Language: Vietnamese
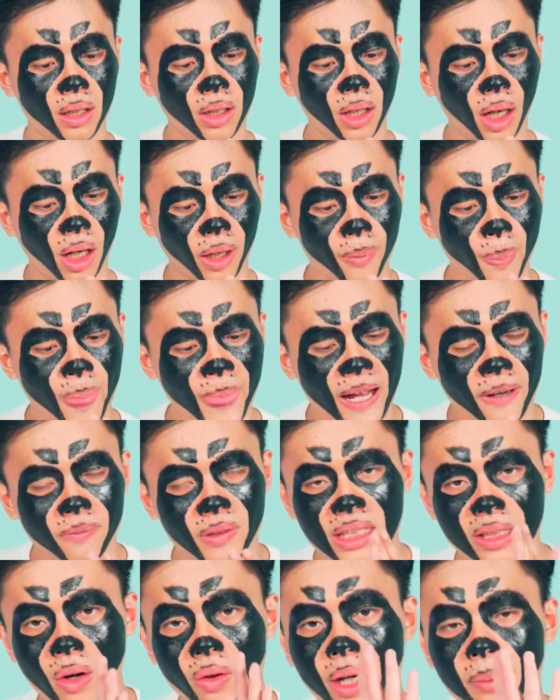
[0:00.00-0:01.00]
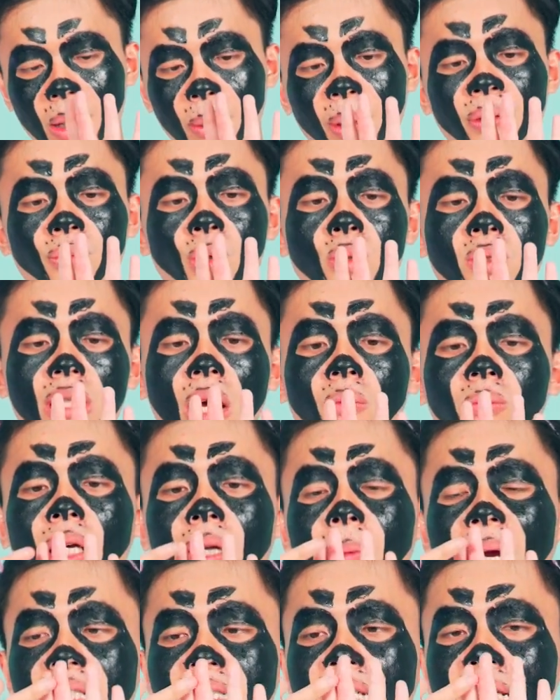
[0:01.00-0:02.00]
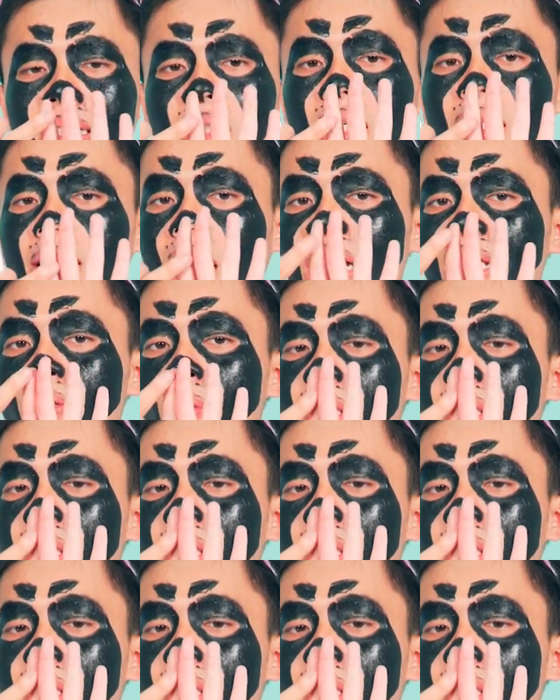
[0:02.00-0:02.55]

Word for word: rồi và sau khi mà mình vuốt xong thì bạn sẽ chỉ thấy